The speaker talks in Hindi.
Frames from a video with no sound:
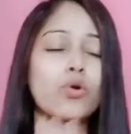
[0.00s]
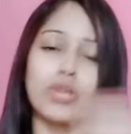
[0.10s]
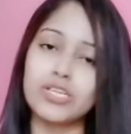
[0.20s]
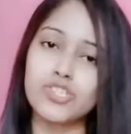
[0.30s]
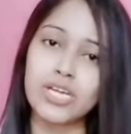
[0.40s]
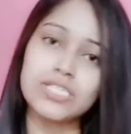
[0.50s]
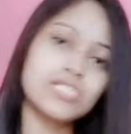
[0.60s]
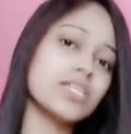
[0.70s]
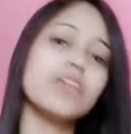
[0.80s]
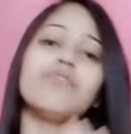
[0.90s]
कुरियर
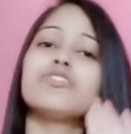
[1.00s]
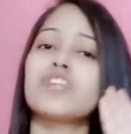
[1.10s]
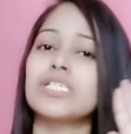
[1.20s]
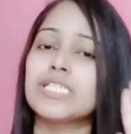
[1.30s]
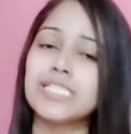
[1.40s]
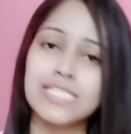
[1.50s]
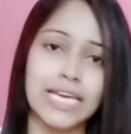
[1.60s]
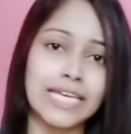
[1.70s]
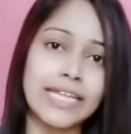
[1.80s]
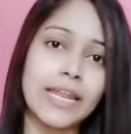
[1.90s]
चार्जेस डिलीवरी चार्जेस
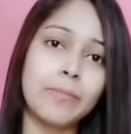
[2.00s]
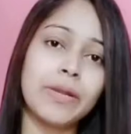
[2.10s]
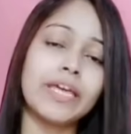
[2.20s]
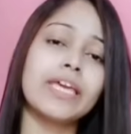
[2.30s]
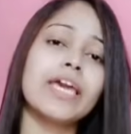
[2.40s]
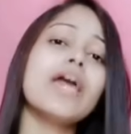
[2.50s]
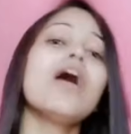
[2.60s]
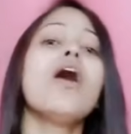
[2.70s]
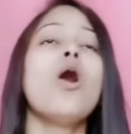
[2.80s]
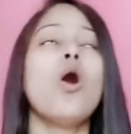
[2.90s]
नहीं देने पड़ेंगे
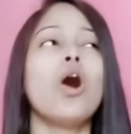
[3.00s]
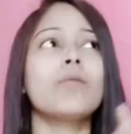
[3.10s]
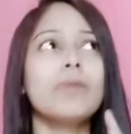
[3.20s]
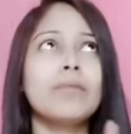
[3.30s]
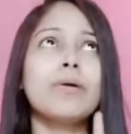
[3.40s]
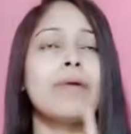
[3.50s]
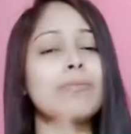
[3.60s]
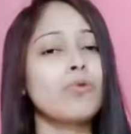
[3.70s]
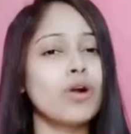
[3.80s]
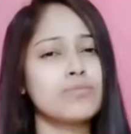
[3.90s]
और मिनिमम
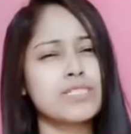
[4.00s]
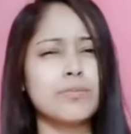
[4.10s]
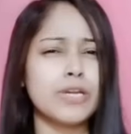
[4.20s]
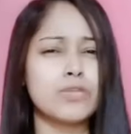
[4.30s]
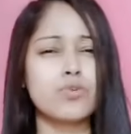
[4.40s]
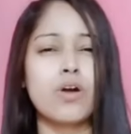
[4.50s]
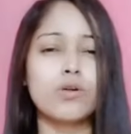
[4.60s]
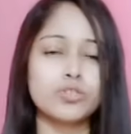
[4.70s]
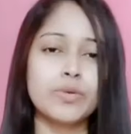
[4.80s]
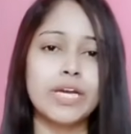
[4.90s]
आपको कम से कम डेढ़ सौ का
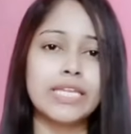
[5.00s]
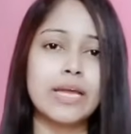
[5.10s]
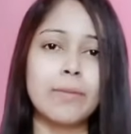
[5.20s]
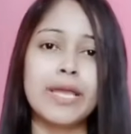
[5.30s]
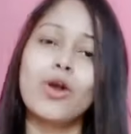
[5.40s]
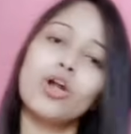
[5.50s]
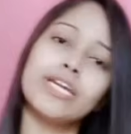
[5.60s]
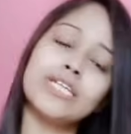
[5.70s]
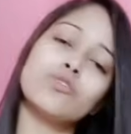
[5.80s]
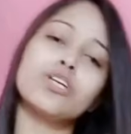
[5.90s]
कुछ भी खरीदना पड़ेगा और
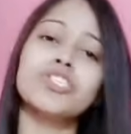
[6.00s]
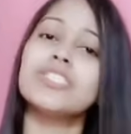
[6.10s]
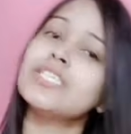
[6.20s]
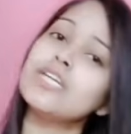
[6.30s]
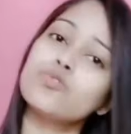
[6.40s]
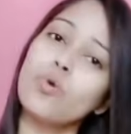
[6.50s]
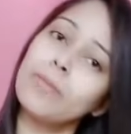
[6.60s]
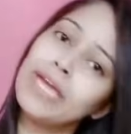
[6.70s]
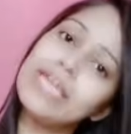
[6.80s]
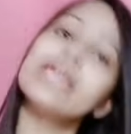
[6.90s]
डेढ़ सौ की चीज डेढ़ सौ
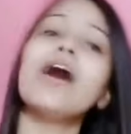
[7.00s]
में ही